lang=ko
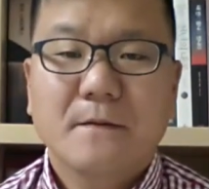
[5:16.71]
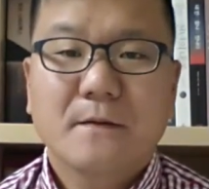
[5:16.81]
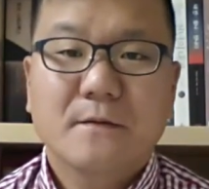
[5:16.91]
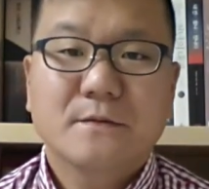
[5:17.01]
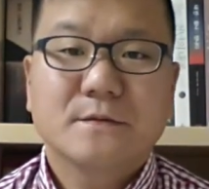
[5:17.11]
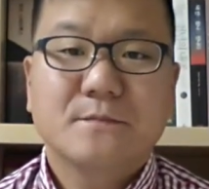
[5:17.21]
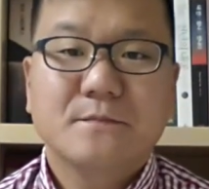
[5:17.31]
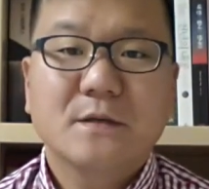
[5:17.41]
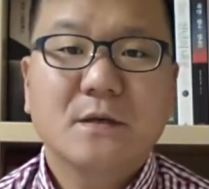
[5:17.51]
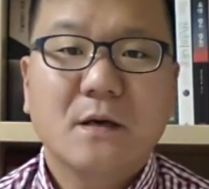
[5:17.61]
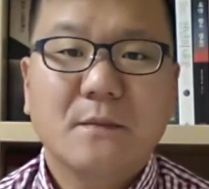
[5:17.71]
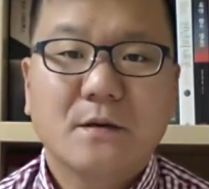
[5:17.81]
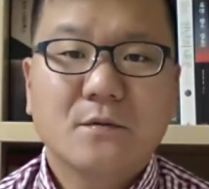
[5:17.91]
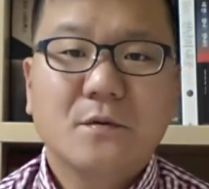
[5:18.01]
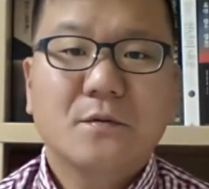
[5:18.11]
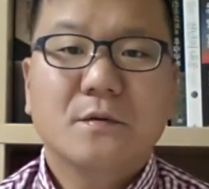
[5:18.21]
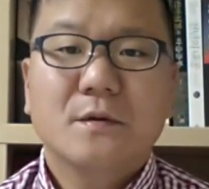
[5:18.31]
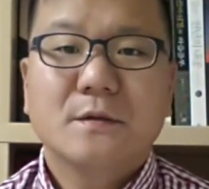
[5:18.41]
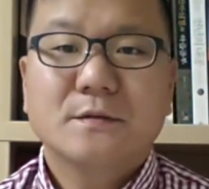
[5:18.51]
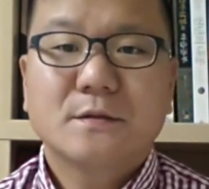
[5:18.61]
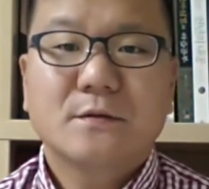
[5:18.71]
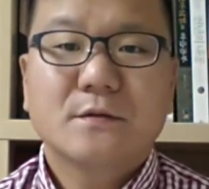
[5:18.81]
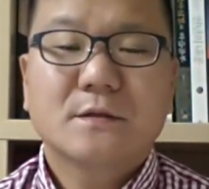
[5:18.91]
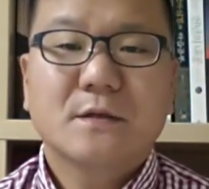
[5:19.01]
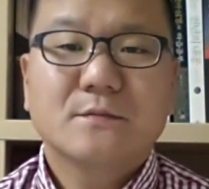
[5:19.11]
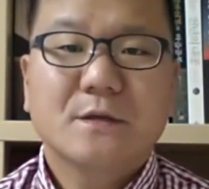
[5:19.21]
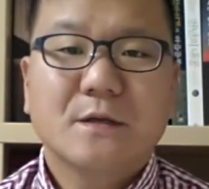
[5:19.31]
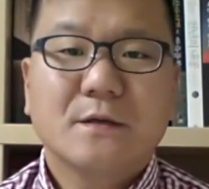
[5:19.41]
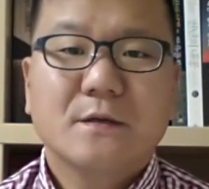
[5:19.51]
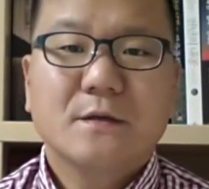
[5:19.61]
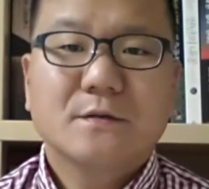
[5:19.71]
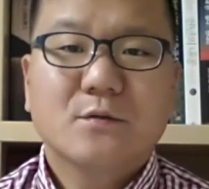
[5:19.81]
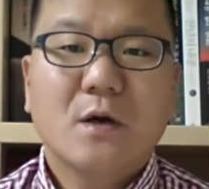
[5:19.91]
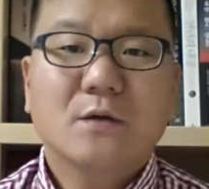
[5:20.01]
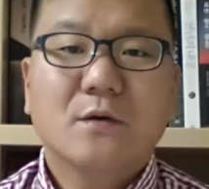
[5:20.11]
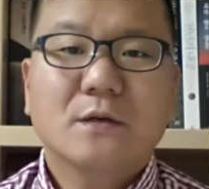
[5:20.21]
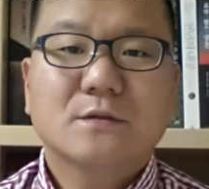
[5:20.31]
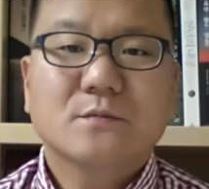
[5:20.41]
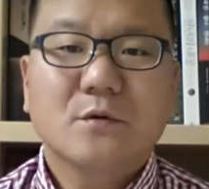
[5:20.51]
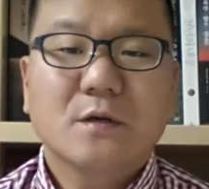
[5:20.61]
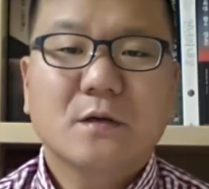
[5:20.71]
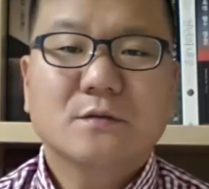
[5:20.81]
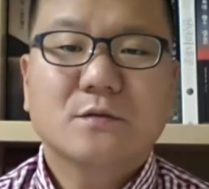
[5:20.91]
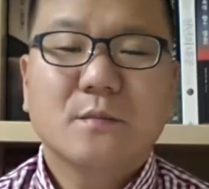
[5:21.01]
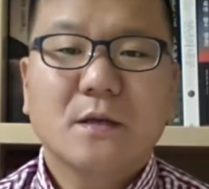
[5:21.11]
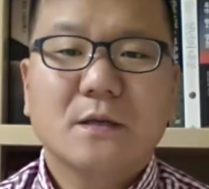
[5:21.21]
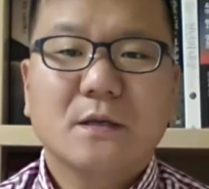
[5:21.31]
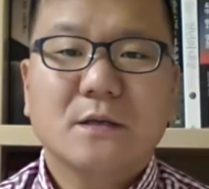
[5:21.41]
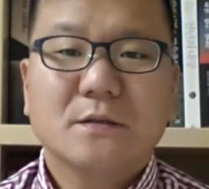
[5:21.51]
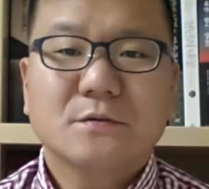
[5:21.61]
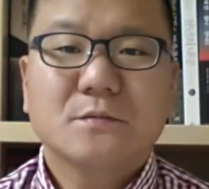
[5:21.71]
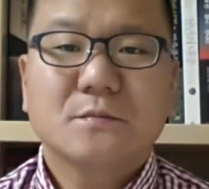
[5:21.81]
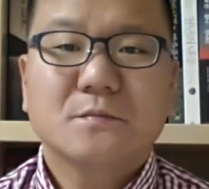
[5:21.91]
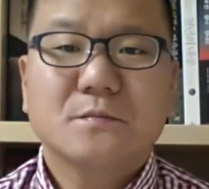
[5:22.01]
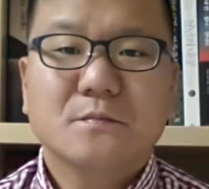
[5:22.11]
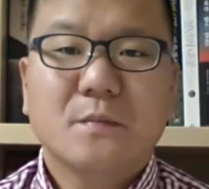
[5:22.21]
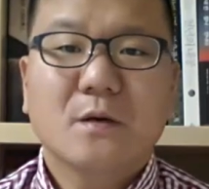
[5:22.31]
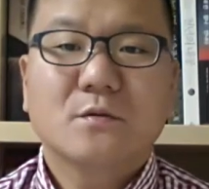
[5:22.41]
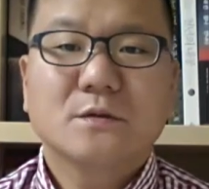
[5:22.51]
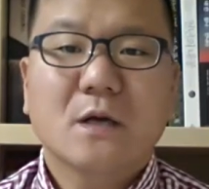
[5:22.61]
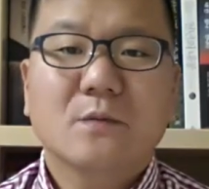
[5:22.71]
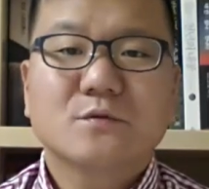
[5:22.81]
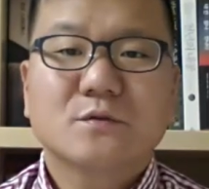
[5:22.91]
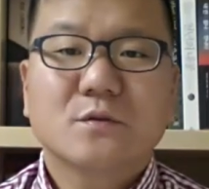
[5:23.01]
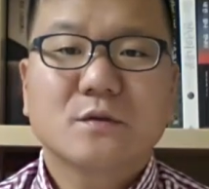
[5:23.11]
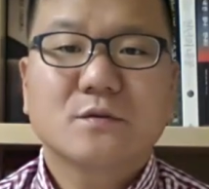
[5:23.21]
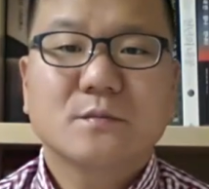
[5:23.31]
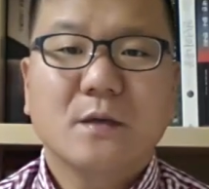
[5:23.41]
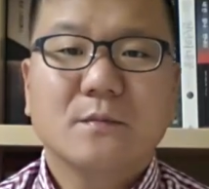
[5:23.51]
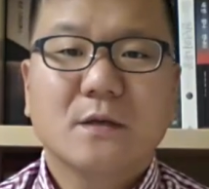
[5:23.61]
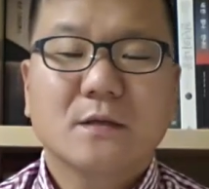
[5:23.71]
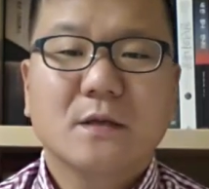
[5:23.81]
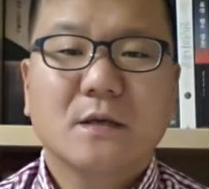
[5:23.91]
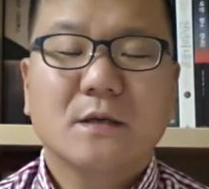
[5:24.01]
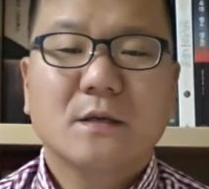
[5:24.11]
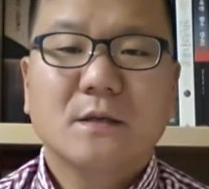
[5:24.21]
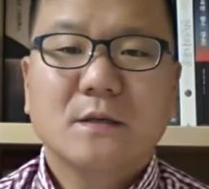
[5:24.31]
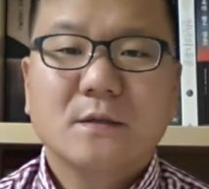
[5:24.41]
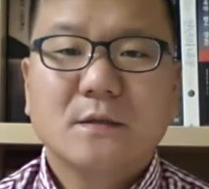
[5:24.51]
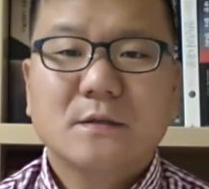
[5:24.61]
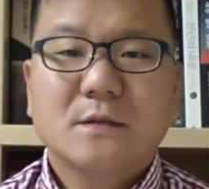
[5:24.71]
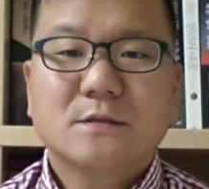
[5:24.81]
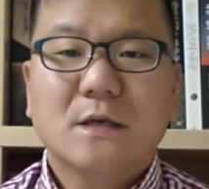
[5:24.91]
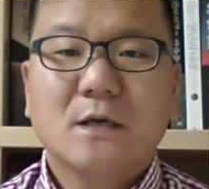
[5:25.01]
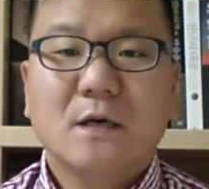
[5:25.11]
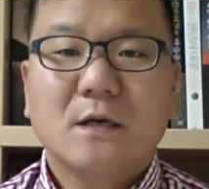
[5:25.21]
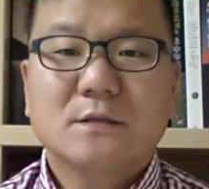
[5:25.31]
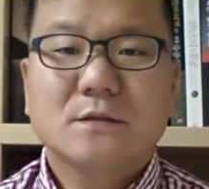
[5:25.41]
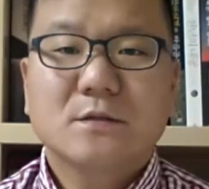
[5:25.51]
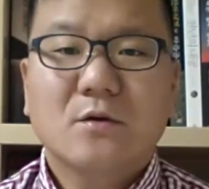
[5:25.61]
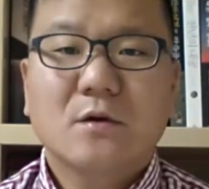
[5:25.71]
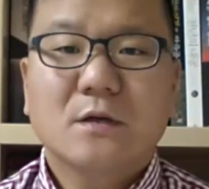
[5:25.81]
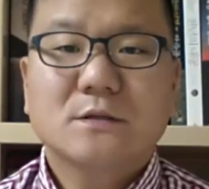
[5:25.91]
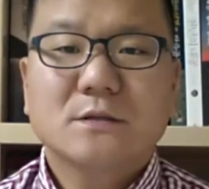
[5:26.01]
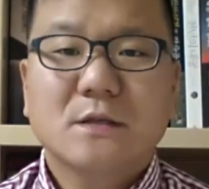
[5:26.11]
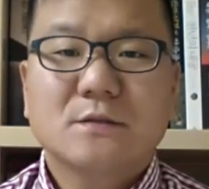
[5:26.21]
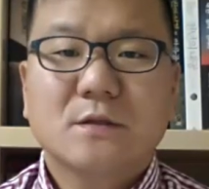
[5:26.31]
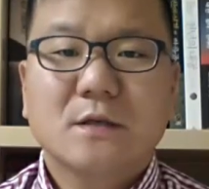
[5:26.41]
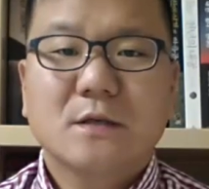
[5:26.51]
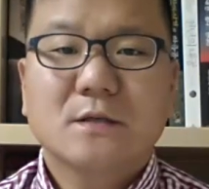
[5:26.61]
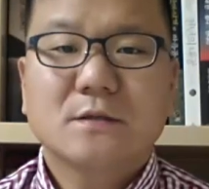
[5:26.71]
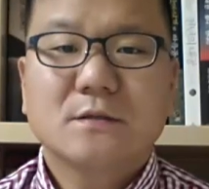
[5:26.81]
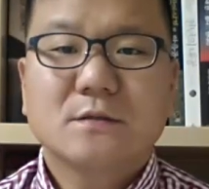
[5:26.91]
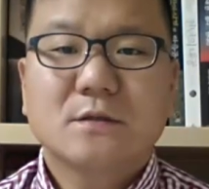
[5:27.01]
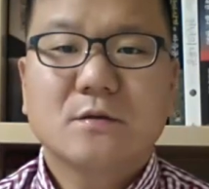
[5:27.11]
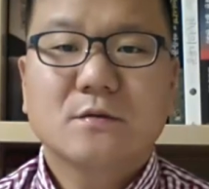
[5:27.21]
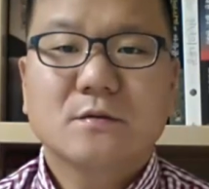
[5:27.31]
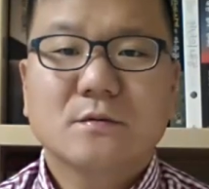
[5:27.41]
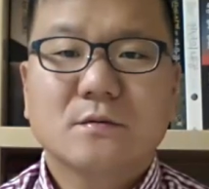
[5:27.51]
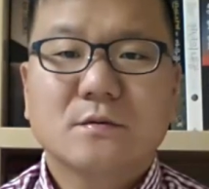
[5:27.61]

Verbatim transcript: 그래서 이제 민감하고, 이제 그렇기 때문에 환경에 좀 영향을 좀 많이 좀 받고, 이제 감수성이 좀 예민한데, 근데 제가 이제 여러 가지 예전에 그런